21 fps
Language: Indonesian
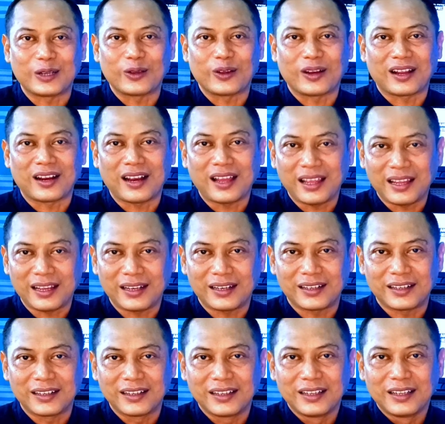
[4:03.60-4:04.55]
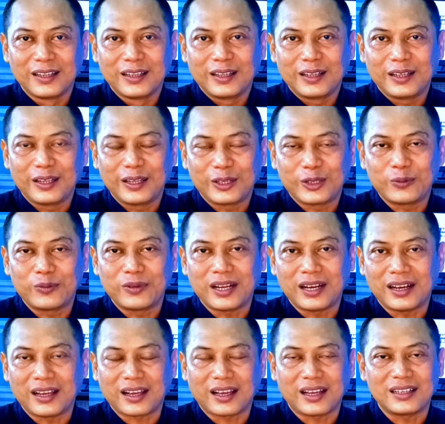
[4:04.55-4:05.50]
dari orang lain, itu
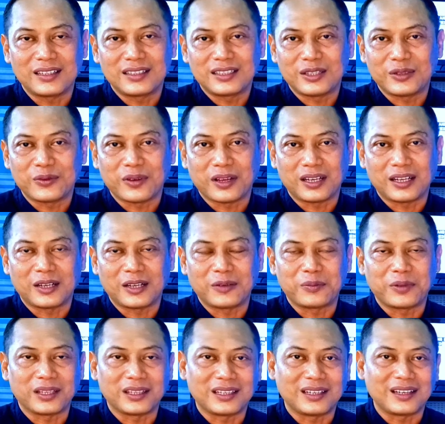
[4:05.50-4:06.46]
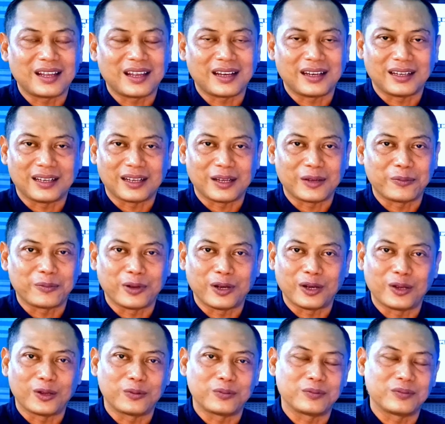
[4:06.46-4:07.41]
menandakan jiwa dan batin Anda
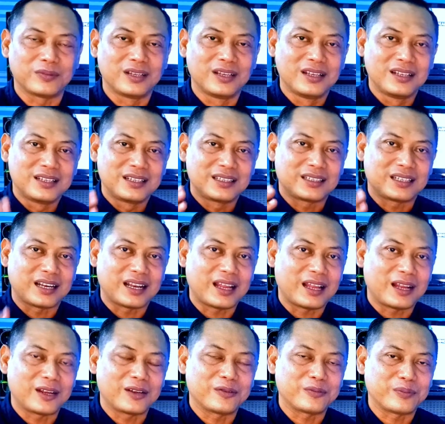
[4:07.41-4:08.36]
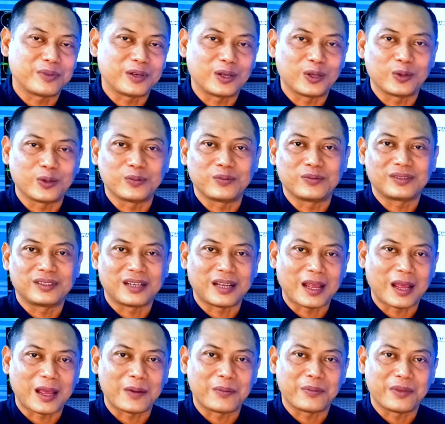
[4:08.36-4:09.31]
belum tenang, belum
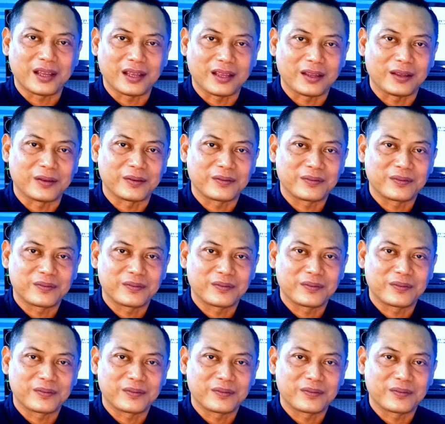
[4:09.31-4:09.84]
damai.